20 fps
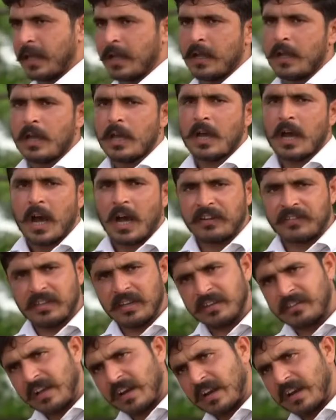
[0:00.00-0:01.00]
दे
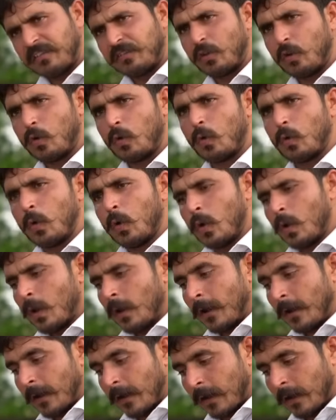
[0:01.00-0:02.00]
अच्छी जनरेशन हो
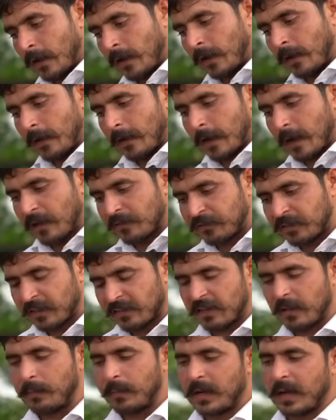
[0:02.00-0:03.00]
uh, अच्छे
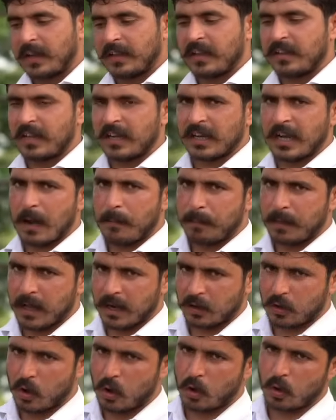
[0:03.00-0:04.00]
सीमन रहते हैं जिनका अपना
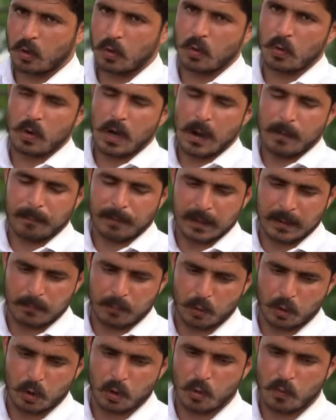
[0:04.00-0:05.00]
रिकॉर्ड हो अपने
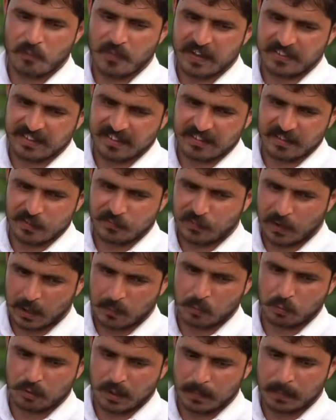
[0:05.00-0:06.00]
बुल हो वैसे वैसे
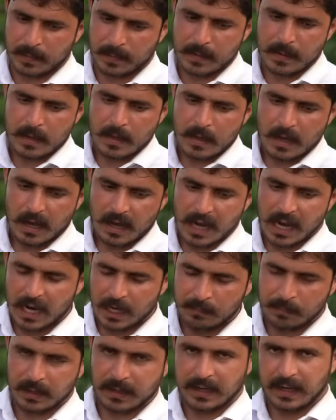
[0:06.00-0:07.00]
फार्मों से हम
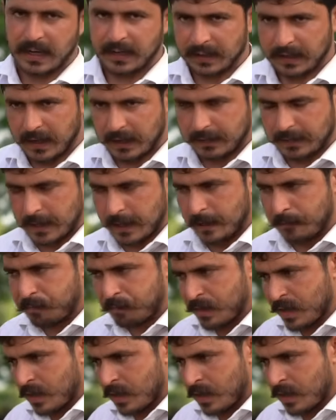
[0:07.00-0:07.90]
एनिमल कलेक्ट करते हैं